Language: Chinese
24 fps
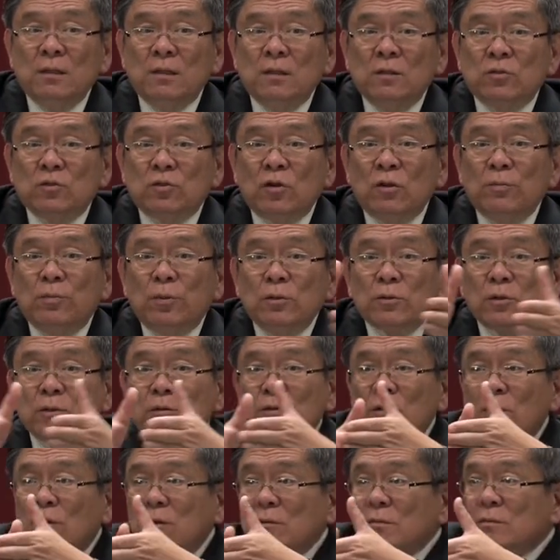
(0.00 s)
所以不是
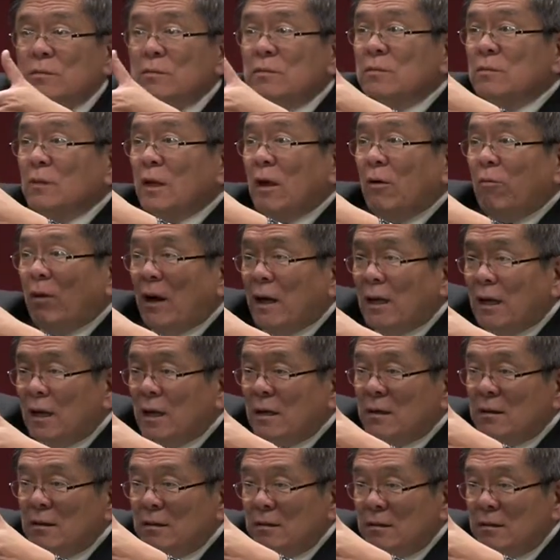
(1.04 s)
说完了
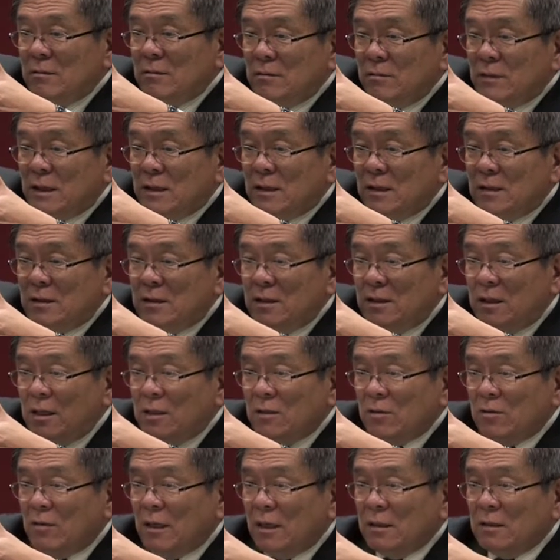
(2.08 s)
把它切
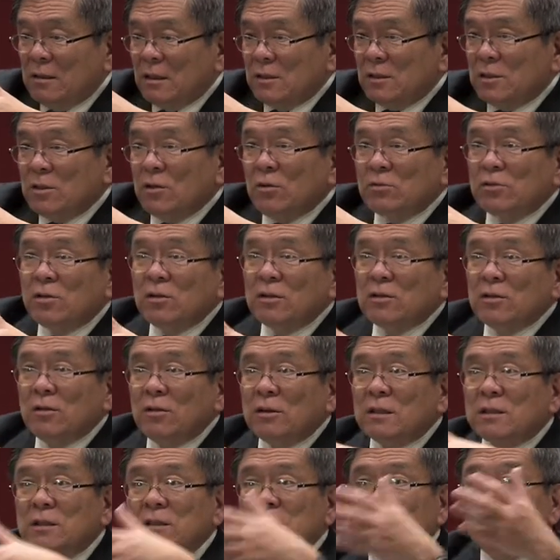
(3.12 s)
断，那之后就有一
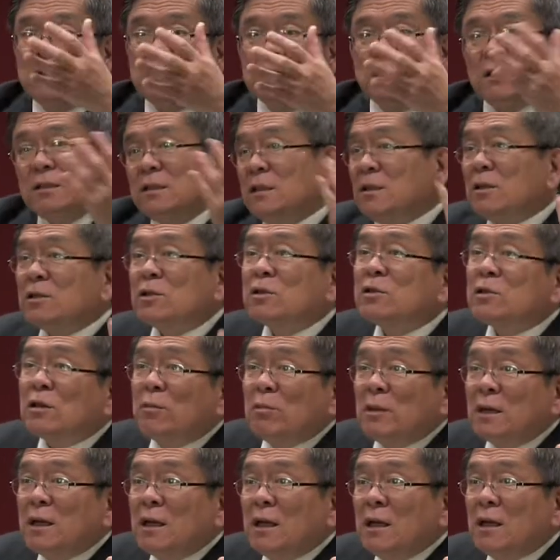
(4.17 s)
个新的。那新的是什
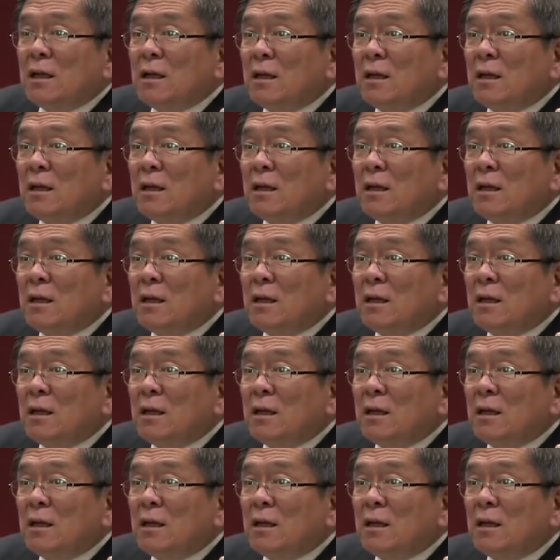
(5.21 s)
么呢？